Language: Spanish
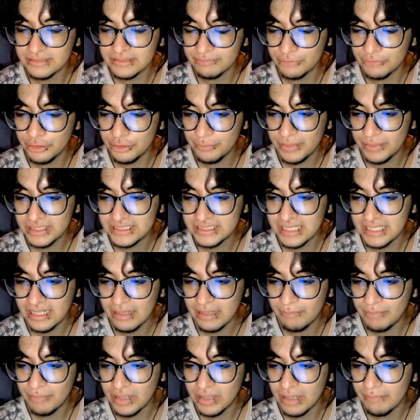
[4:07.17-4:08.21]
muy
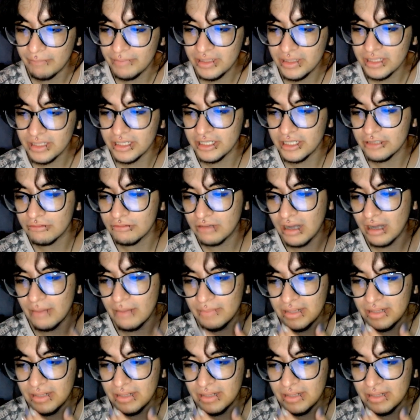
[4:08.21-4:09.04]
preciada para mí y nunca